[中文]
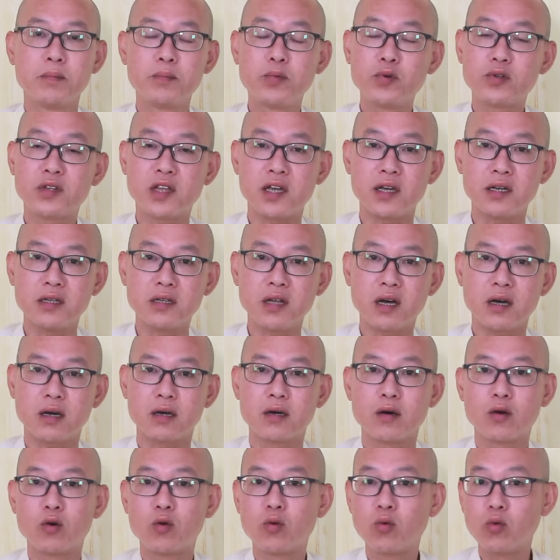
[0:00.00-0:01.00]
不停
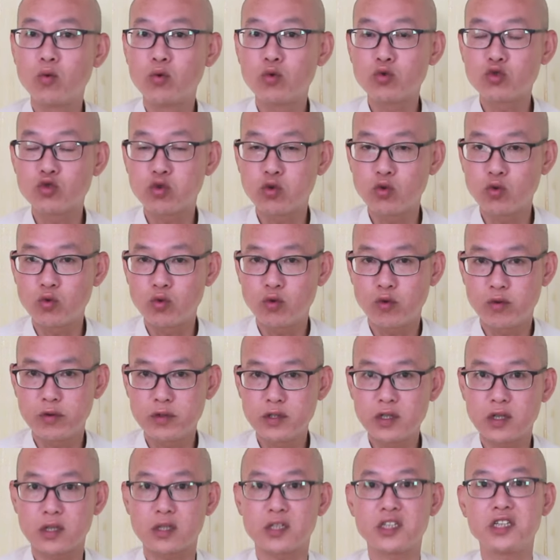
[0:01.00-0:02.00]
地呼出
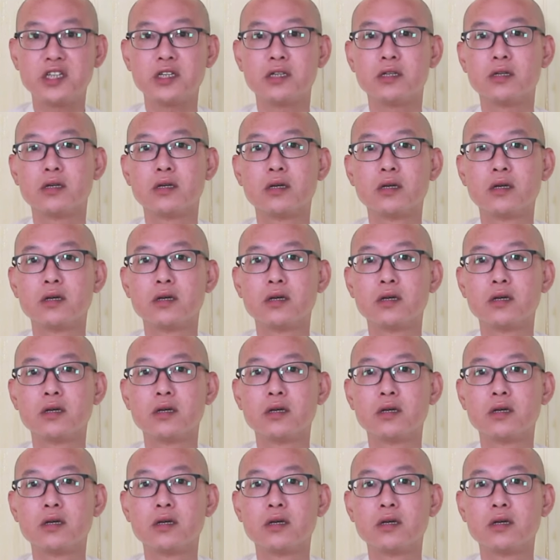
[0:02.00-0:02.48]
热气，